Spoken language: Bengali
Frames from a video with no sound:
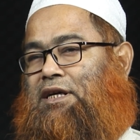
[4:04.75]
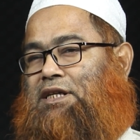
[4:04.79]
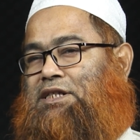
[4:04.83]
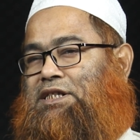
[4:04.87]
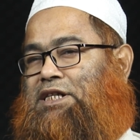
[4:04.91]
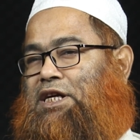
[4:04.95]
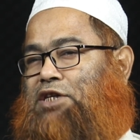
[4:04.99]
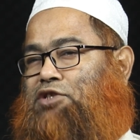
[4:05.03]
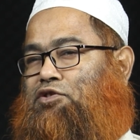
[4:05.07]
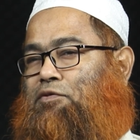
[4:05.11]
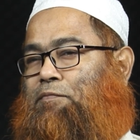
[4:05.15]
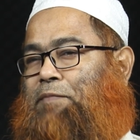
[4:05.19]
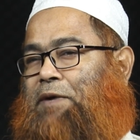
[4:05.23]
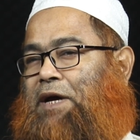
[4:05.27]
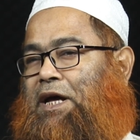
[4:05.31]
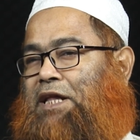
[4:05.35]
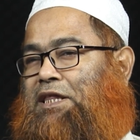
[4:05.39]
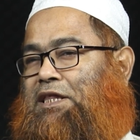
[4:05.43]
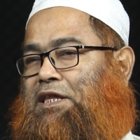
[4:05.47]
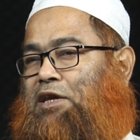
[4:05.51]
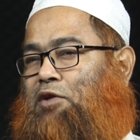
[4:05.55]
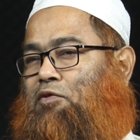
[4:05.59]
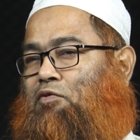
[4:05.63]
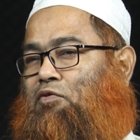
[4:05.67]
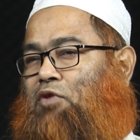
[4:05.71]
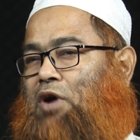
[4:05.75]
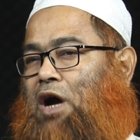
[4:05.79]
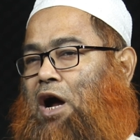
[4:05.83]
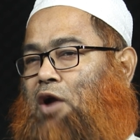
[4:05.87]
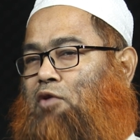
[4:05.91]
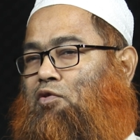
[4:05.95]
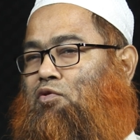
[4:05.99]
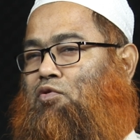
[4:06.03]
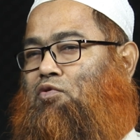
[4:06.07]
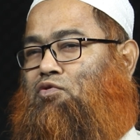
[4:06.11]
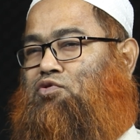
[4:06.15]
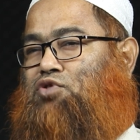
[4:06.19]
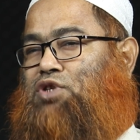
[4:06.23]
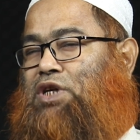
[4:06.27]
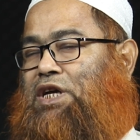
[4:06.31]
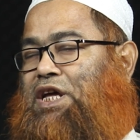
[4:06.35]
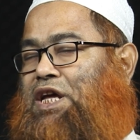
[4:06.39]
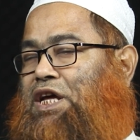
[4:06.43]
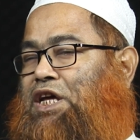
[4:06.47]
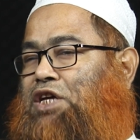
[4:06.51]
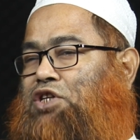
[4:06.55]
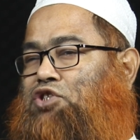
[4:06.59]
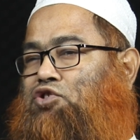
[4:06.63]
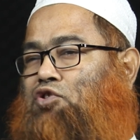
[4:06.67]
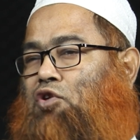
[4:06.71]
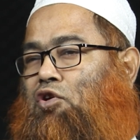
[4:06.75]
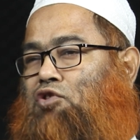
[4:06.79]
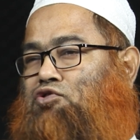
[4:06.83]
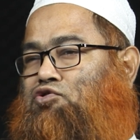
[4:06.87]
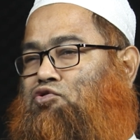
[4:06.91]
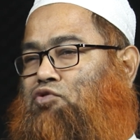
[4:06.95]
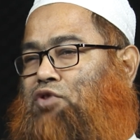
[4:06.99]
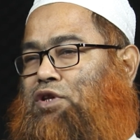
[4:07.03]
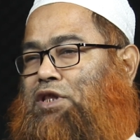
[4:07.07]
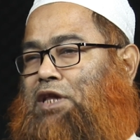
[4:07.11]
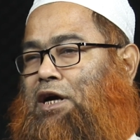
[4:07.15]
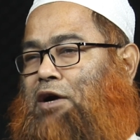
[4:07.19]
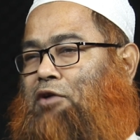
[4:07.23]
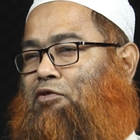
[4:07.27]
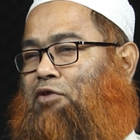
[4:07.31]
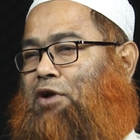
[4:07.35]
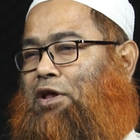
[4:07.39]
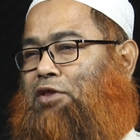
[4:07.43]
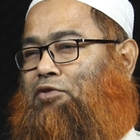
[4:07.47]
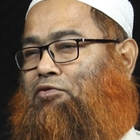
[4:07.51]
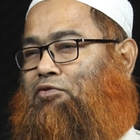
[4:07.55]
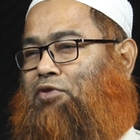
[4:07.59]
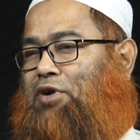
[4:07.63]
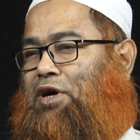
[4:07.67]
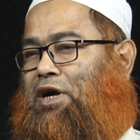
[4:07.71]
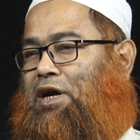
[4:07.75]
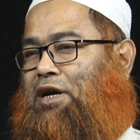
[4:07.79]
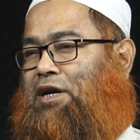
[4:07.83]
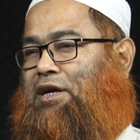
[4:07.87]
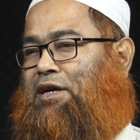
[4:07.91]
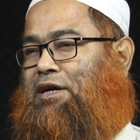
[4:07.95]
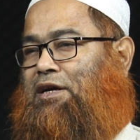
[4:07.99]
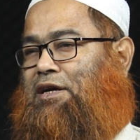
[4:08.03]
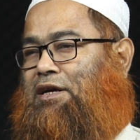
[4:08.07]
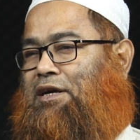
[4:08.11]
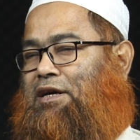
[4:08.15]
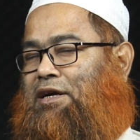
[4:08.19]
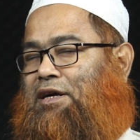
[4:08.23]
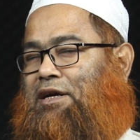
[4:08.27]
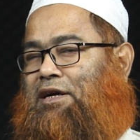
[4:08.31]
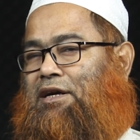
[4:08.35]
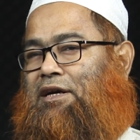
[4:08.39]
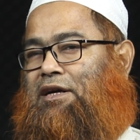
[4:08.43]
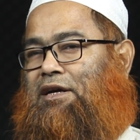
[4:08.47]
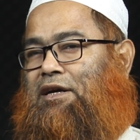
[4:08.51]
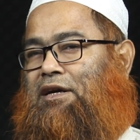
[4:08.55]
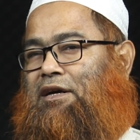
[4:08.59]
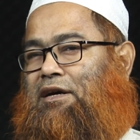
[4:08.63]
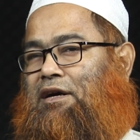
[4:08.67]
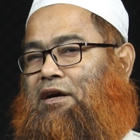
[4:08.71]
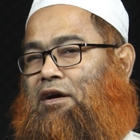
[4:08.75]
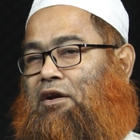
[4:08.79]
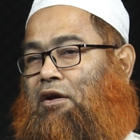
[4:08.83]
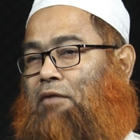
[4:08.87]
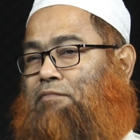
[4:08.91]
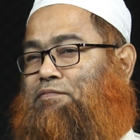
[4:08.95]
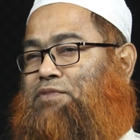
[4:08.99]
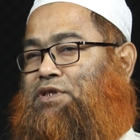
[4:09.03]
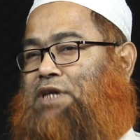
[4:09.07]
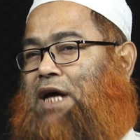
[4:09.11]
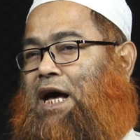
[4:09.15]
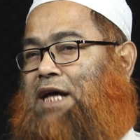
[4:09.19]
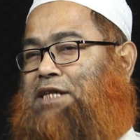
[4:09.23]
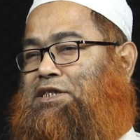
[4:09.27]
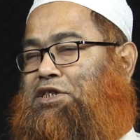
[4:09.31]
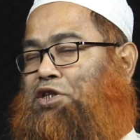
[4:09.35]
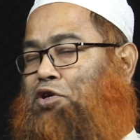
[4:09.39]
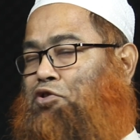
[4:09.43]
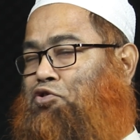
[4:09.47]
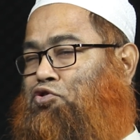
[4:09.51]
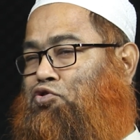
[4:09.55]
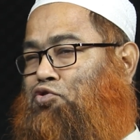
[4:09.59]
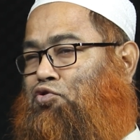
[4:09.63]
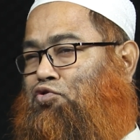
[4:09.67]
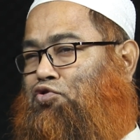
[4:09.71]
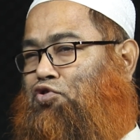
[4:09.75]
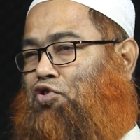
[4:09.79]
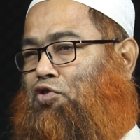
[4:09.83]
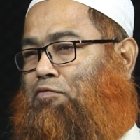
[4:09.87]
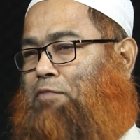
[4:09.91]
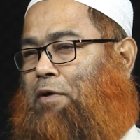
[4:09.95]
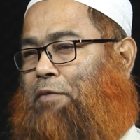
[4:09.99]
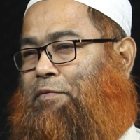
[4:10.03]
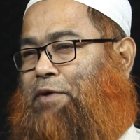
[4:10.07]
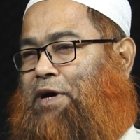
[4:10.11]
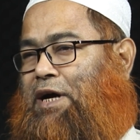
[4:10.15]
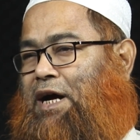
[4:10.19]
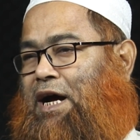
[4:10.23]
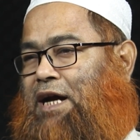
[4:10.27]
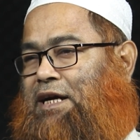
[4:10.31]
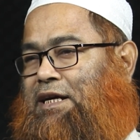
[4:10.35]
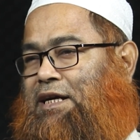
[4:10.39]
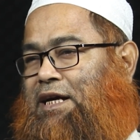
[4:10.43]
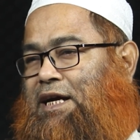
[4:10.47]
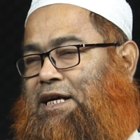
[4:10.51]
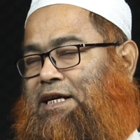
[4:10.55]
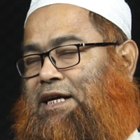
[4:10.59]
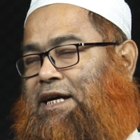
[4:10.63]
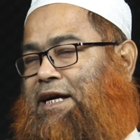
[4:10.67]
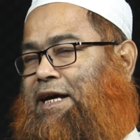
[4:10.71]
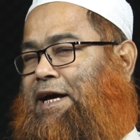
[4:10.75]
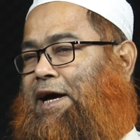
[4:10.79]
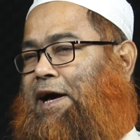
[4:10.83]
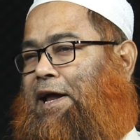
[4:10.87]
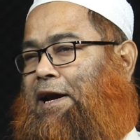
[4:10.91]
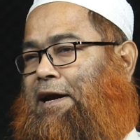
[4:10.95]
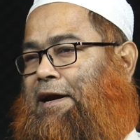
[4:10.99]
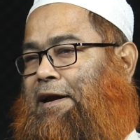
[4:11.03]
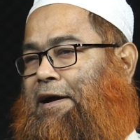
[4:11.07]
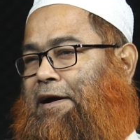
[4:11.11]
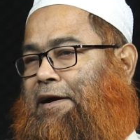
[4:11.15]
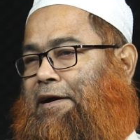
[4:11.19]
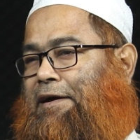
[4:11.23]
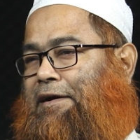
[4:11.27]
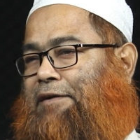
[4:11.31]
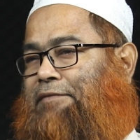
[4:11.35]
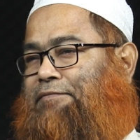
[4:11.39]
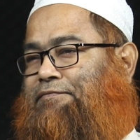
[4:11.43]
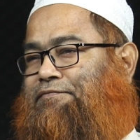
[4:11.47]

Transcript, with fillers: সেসব ক্ষেত্রেও কারো কি কি সহযোগিতা করা দরকার রমজান যেন সুন্দরভাবে কাটে এটা খেয়াল রাখা